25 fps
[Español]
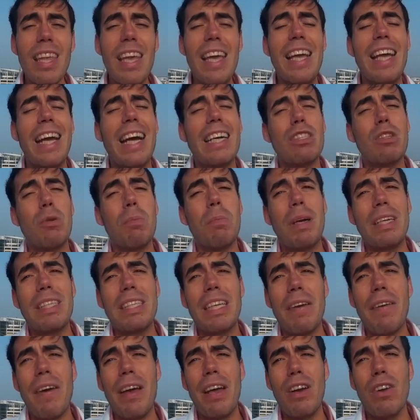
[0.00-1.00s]
En casos más
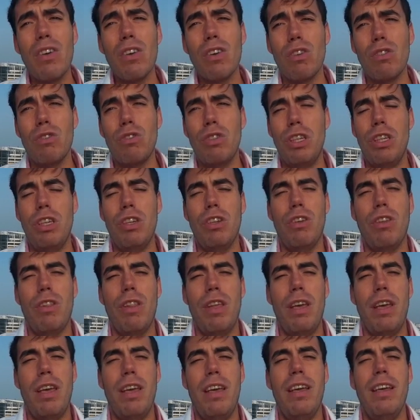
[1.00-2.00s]
severos, con signos
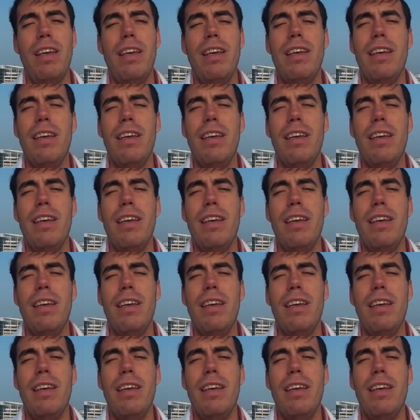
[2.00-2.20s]
de